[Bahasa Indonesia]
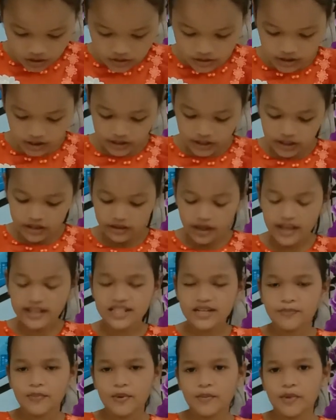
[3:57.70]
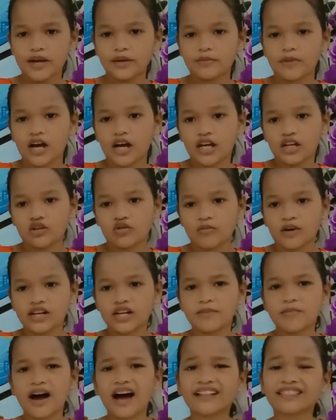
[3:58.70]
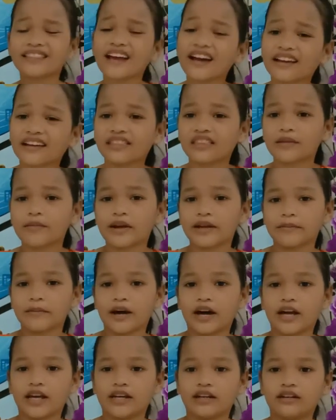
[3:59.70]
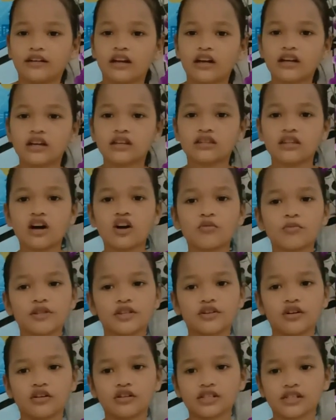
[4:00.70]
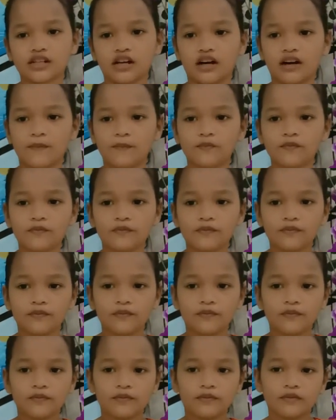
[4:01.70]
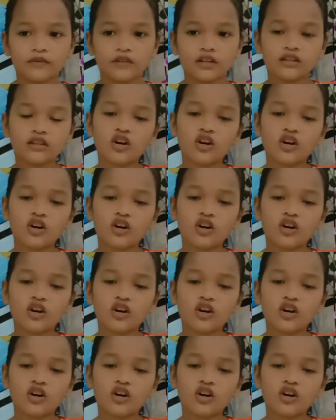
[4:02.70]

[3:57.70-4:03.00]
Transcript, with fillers: Jadi gereja bermain-main, cuma di bata kita main-main, kita ngobat dosa. Kita